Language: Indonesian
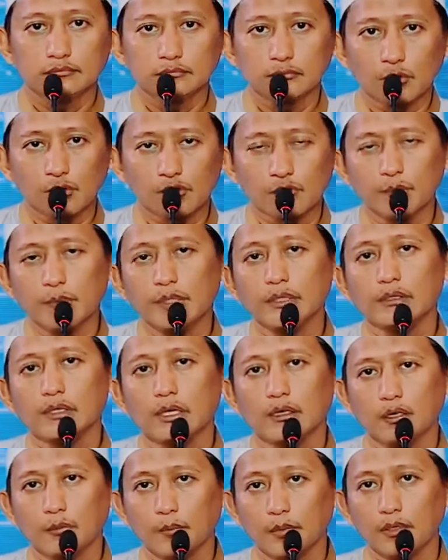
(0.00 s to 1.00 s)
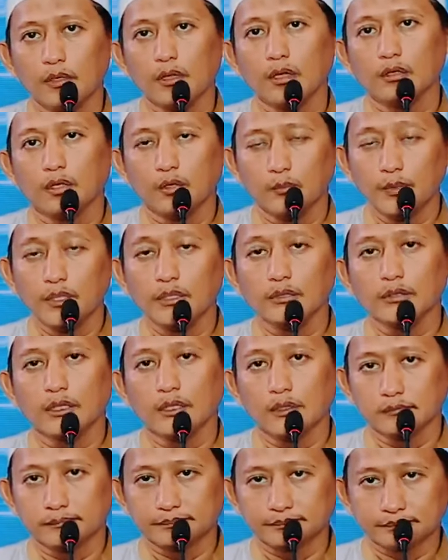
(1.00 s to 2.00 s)
Terus minta kepada Allah,
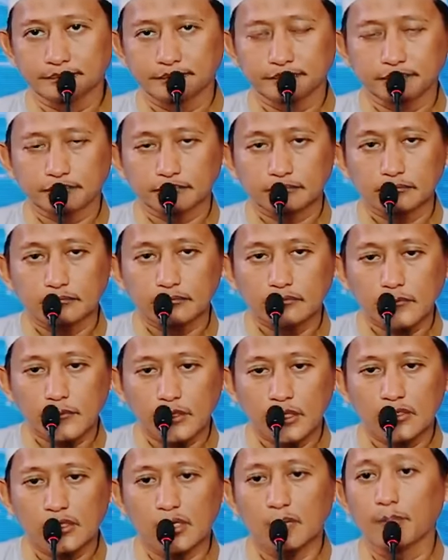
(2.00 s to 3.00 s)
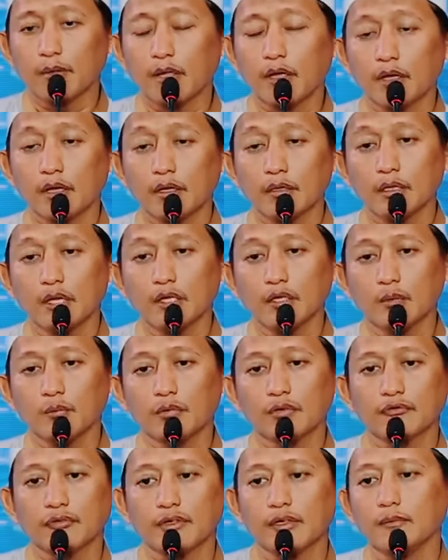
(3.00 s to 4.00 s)
minta. Sampai akhirnya Allah
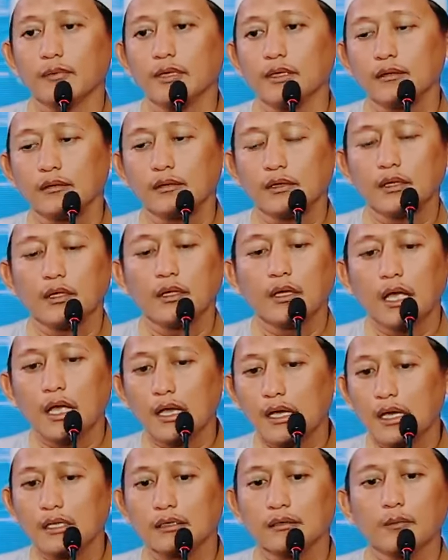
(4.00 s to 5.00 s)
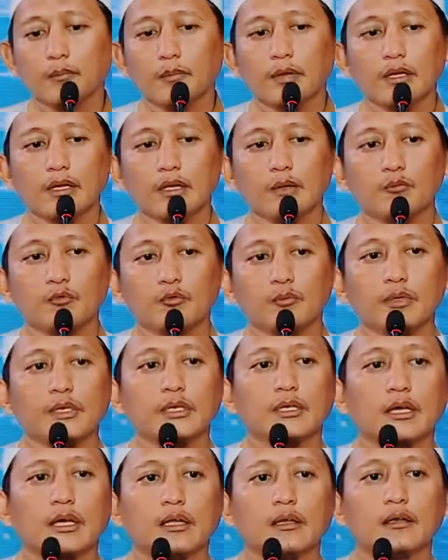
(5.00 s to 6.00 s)
berfirman, angkat kepalamu,
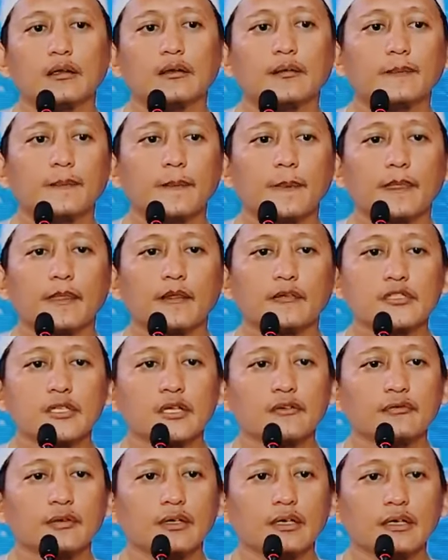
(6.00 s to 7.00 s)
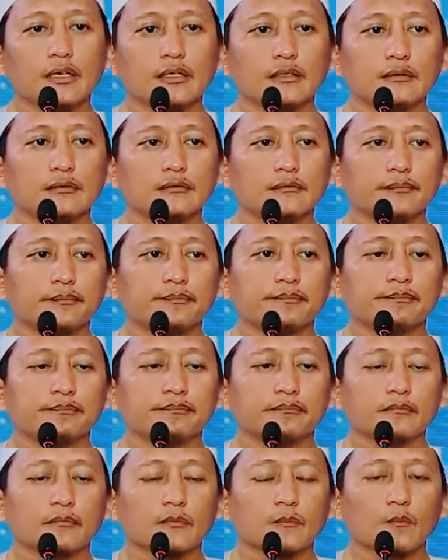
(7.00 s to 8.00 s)
berikan syafaat.
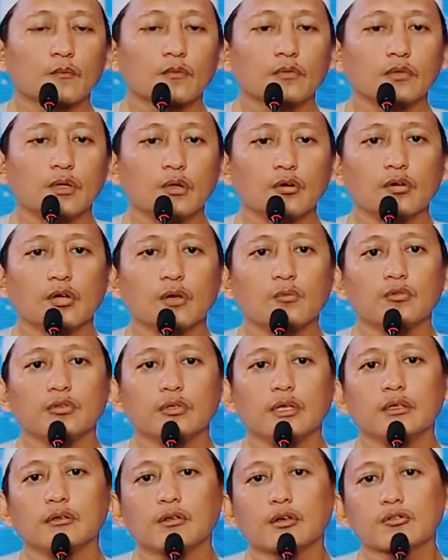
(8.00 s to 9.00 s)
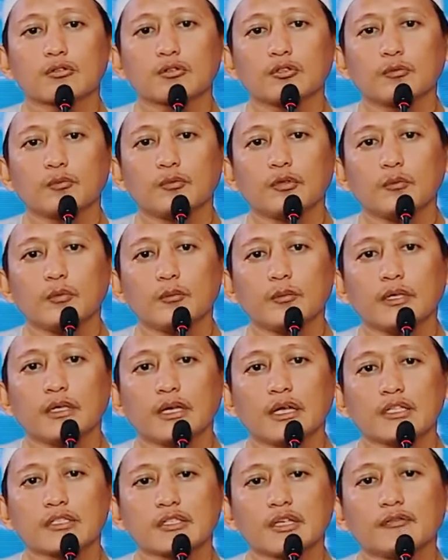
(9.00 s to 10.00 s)
Lalu kemudian Rasulullah pun
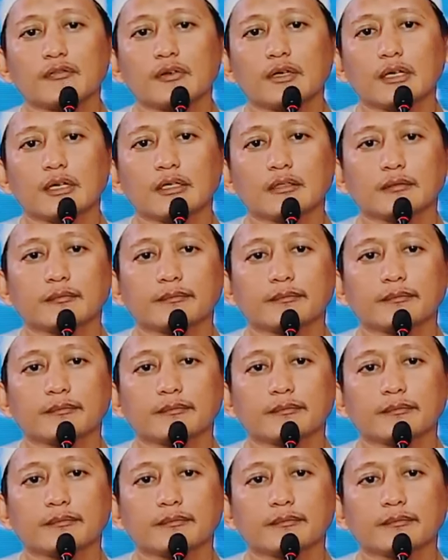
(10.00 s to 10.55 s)
memberikan syafaat.